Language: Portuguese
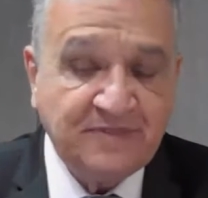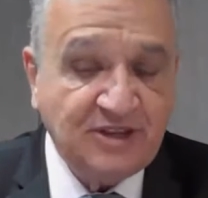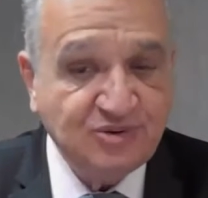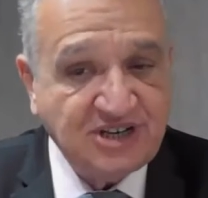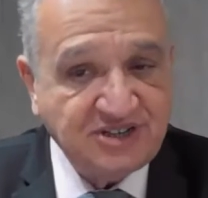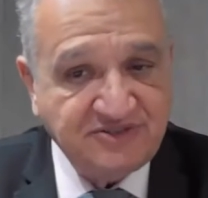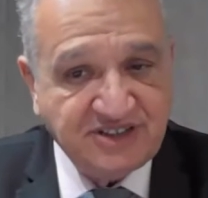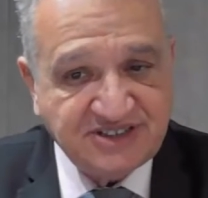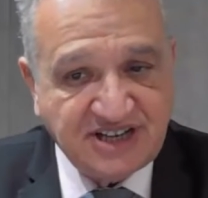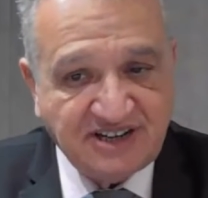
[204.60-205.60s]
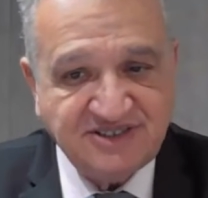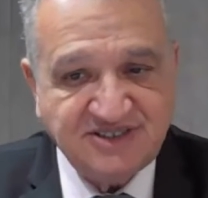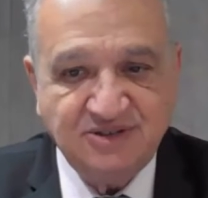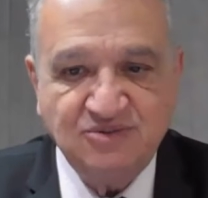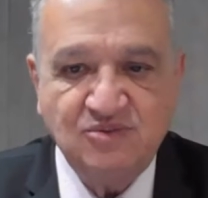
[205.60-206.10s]
e os adversários
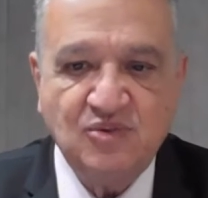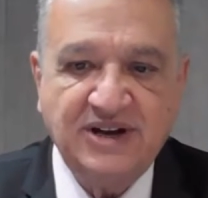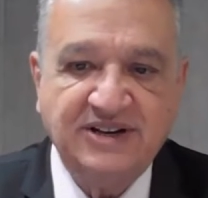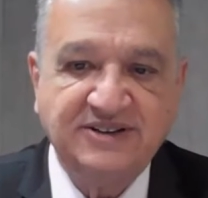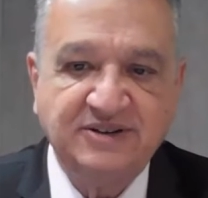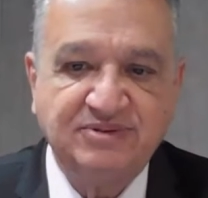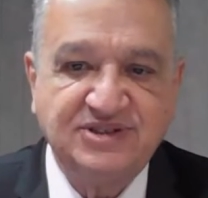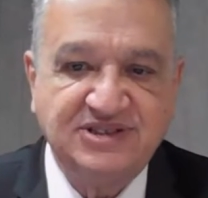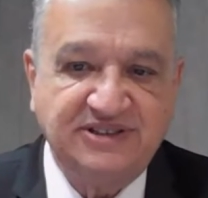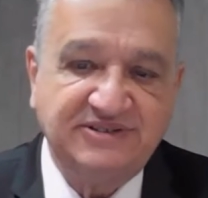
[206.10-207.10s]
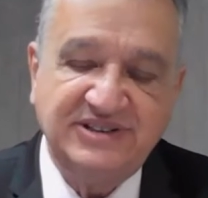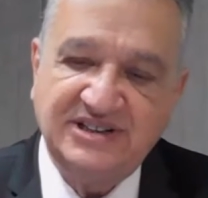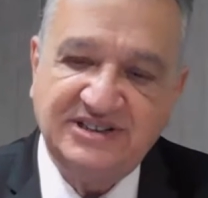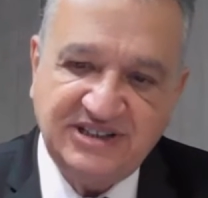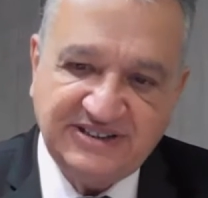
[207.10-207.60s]
estão com 40%, e a
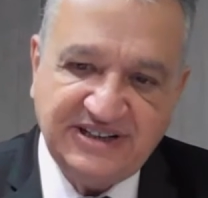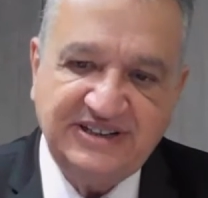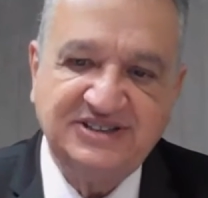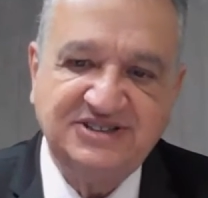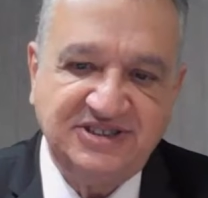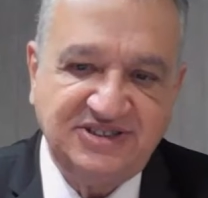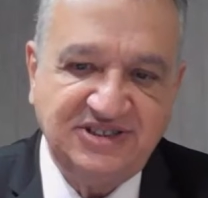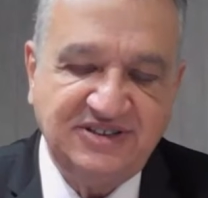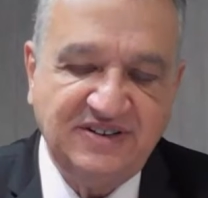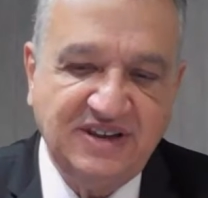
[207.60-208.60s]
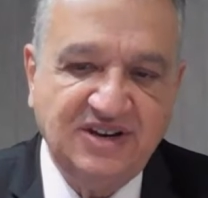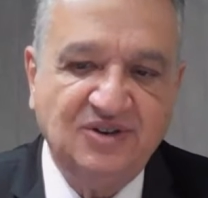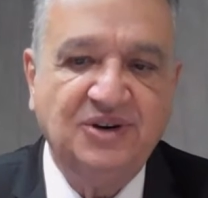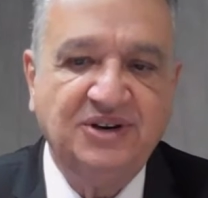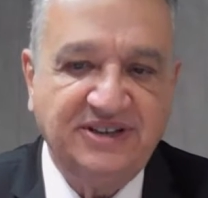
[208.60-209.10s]
gente tem que atingir
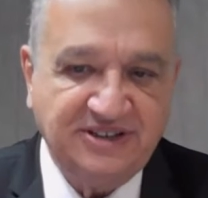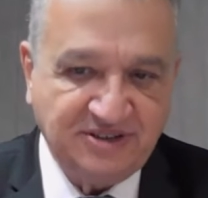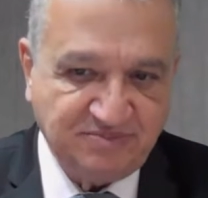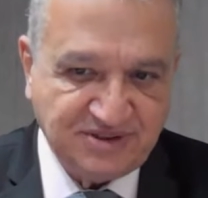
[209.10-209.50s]
80%.